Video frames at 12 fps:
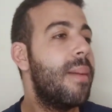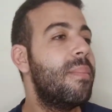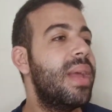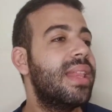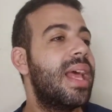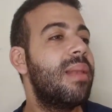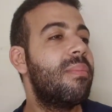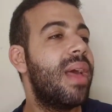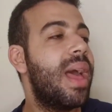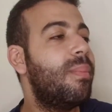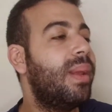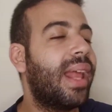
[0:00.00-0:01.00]
من
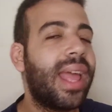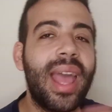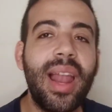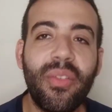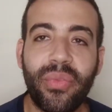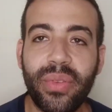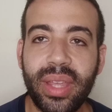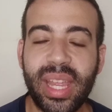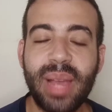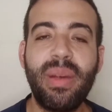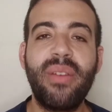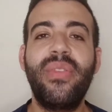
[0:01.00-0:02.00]
الباب الخلفي
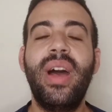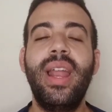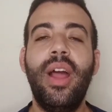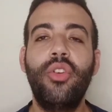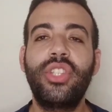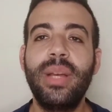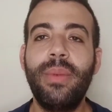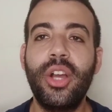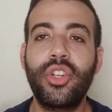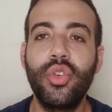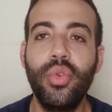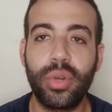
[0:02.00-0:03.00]
كما فعل حسام
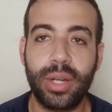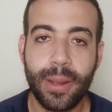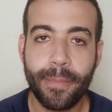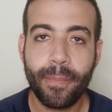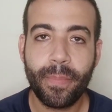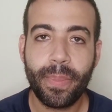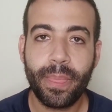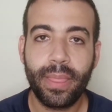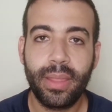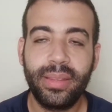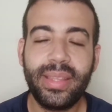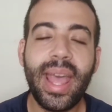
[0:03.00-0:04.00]
عاشور
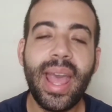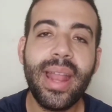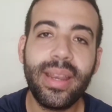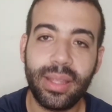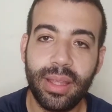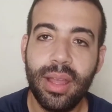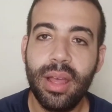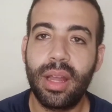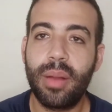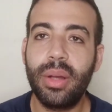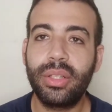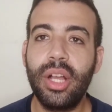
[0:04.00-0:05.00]
تاني
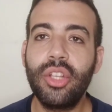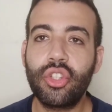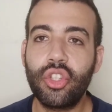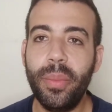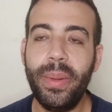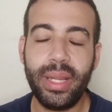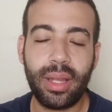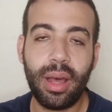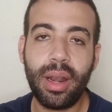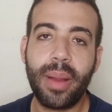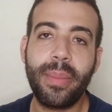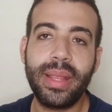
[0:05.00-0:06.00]
رمضان صبحي
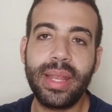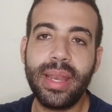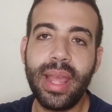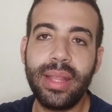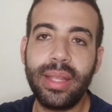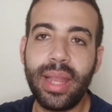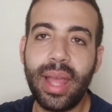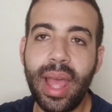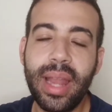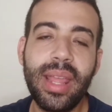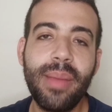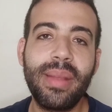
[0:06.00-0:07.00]
خرج من النادي
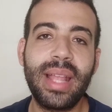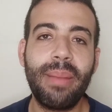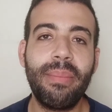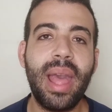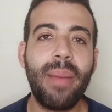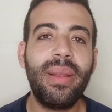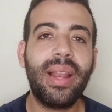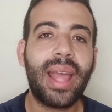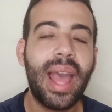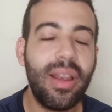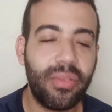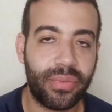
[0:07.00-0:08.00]
الاهلي من الباب
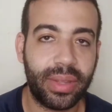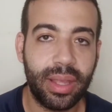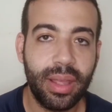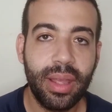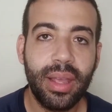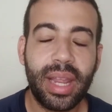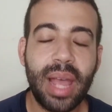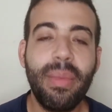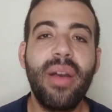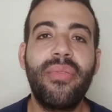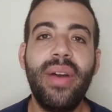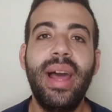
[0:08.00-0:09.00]
الخلفي
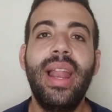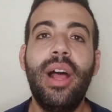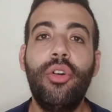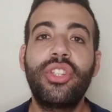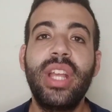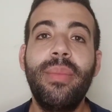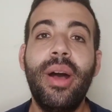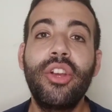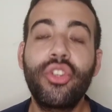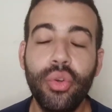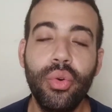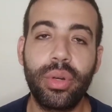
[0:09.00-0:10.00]
كما فعل حسام
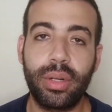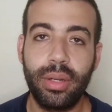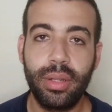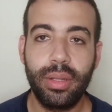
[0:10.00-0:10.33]
عاشور